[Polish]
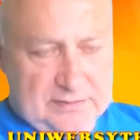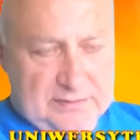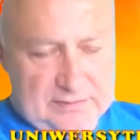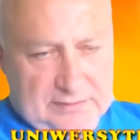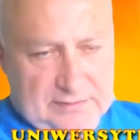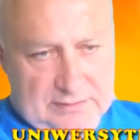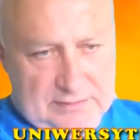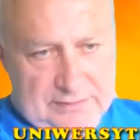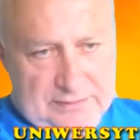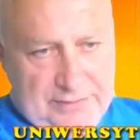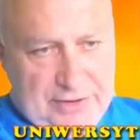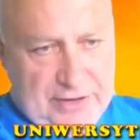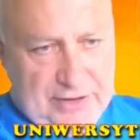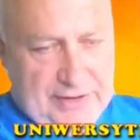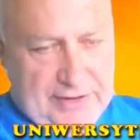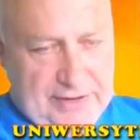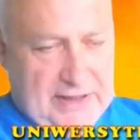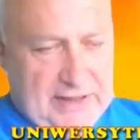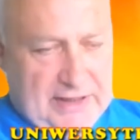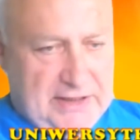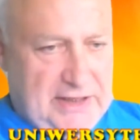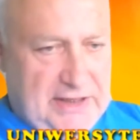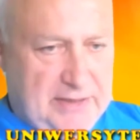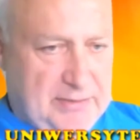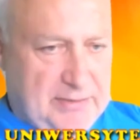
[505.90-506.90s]
Piona
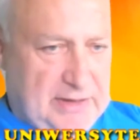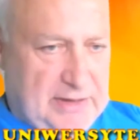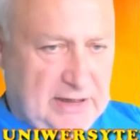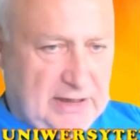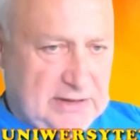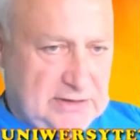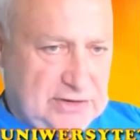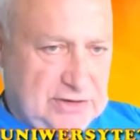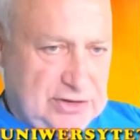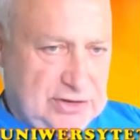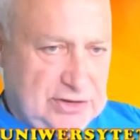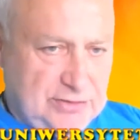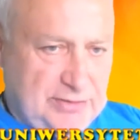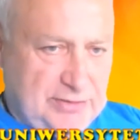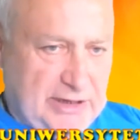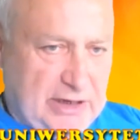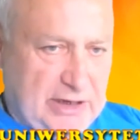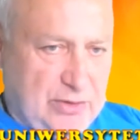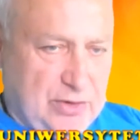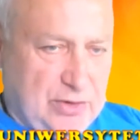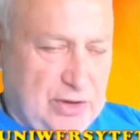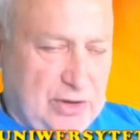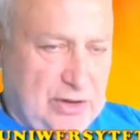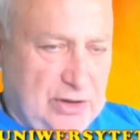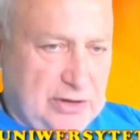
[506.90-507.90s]
nie ma, czy
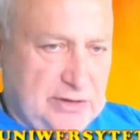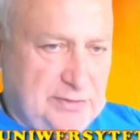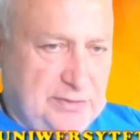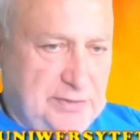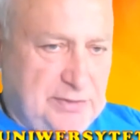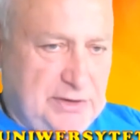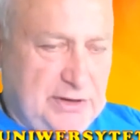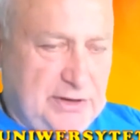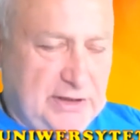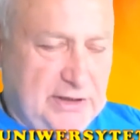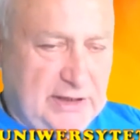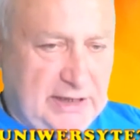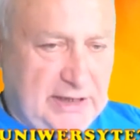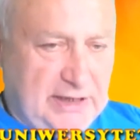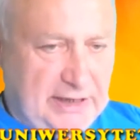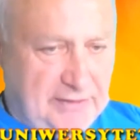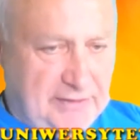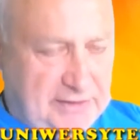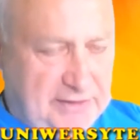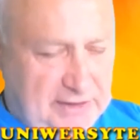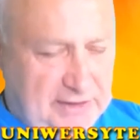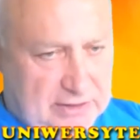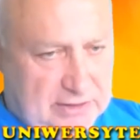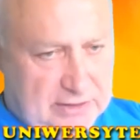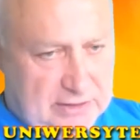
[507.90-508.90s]
biały go odbije, a nawet
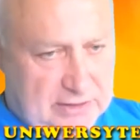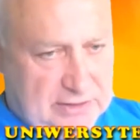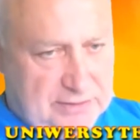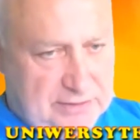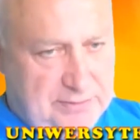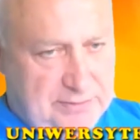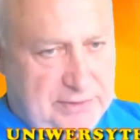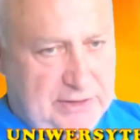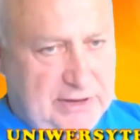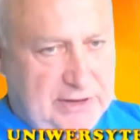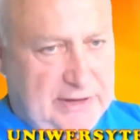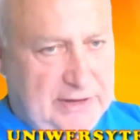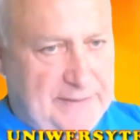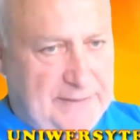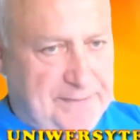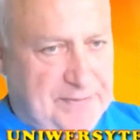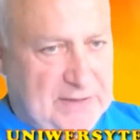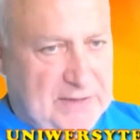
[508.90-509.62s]
jak go odbije,